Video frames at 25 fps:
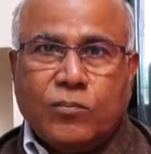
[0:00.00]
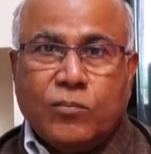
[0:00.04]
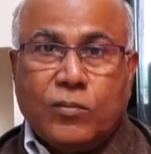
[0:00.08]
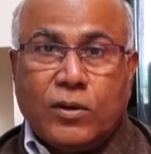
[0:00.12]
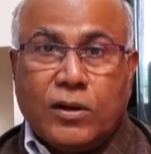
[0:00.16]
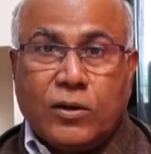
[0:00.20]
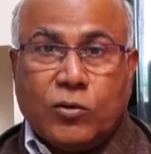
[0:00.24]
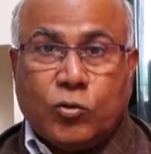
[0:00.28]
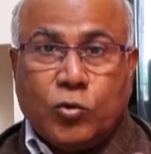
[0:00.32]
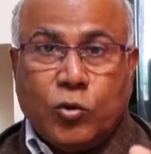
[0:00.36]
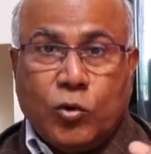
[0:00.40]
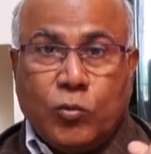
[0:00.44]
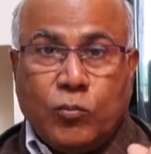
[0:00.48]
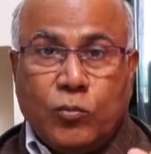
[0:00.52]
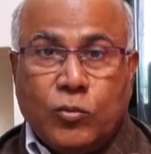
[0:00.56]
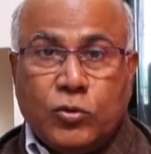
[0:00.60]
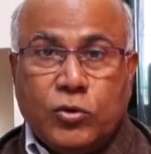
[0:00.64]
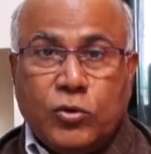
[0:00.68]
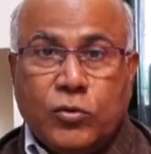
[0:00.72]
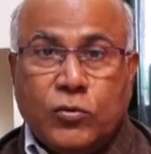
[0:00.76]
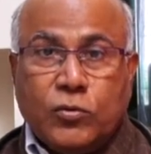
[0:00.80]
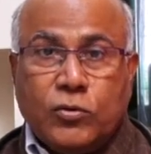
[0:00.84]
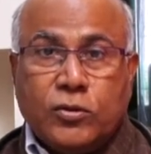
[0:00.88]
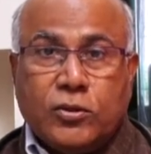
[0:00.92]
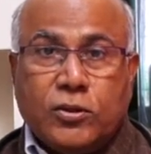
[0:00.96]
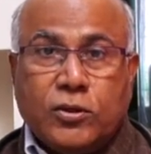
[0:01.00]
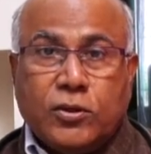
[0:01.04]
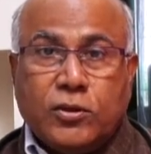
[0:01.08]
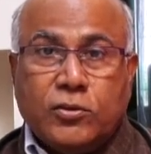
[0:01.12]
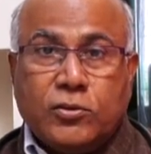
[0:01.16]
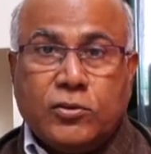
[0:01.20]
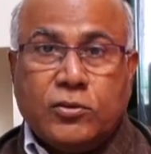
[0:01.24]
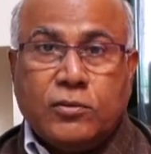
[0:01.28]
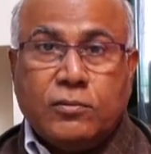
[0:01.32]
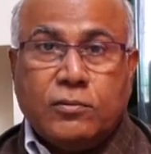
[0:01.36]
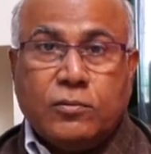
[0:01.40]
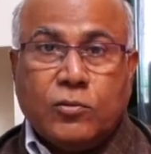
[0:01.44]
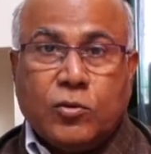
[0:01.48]
మన కొమ్ము దువ్వుతో
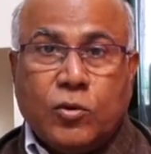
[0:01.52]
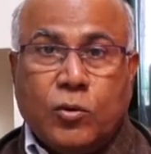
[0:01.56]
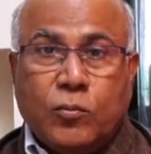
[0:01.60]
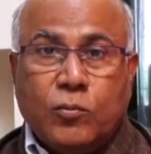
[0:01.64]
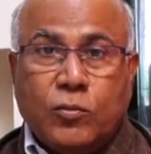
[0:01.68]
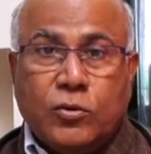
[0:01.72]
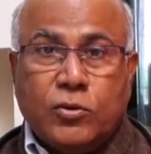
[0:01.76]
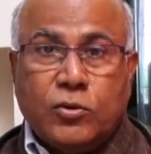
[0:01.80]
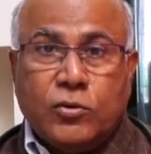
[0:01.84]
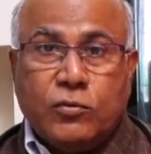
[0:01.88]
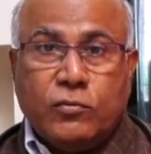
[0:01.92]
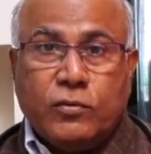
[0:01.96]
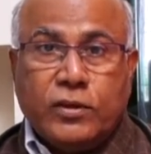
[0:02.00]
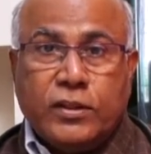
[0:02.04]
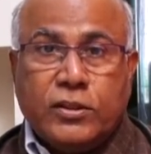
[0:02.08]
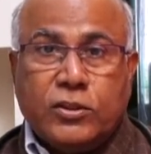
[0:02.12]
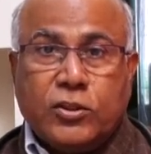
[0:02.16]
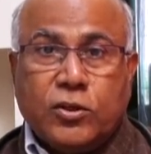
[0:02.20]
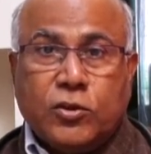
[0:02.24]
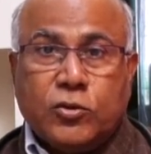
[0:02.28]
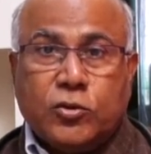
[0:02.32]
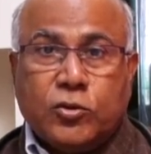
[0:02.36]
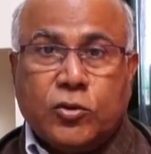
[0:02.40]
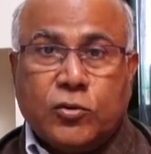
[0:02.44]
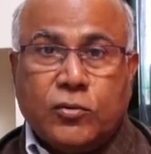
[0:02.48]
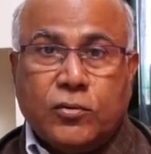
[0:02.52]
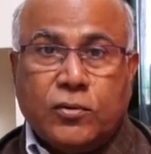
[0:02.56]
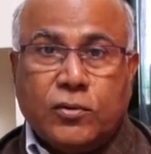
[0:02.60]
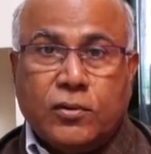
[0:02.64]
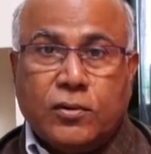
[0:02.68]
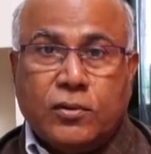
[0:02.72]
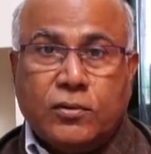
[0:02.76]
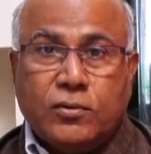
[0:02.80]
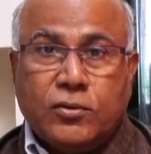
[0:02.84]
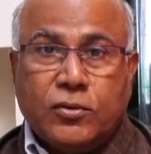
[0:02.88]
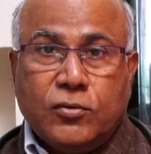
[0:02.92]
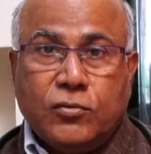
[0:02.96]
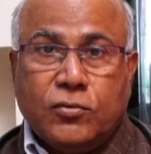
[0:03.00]
కొమ్ము దువ్వెంతో
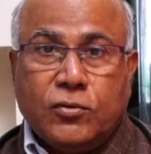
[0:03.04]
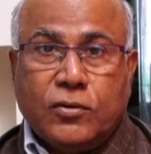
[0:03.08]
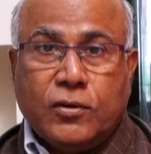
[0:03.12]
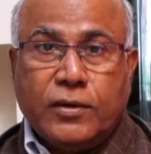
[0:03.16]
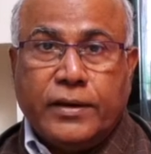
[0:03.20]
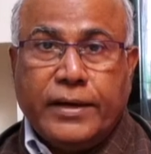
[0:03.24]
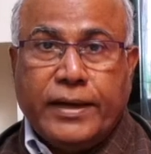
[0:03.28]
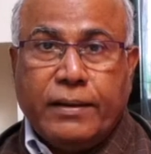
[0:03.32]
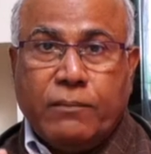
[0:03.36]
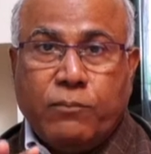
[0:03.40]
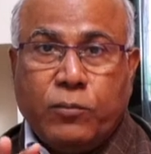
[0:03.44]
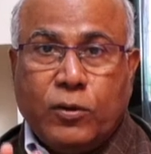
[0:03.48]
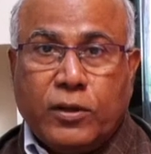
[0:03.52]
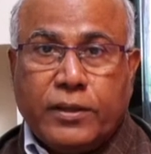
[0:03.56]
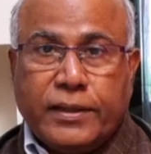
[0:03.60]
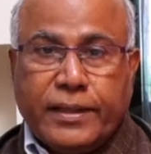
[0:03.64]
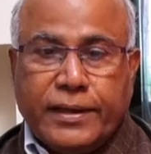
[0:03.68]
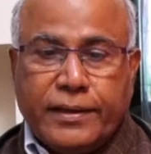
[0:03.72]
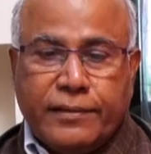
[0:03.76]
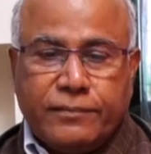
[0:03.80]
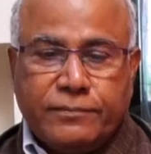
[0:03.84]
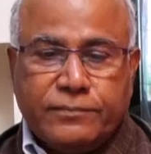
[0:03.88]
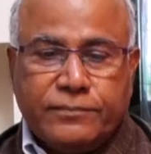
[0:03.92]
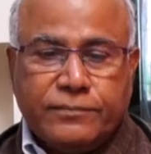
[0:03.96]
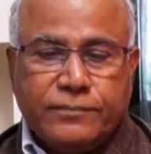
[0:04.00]
దువ్వుకుంటే పోతాయి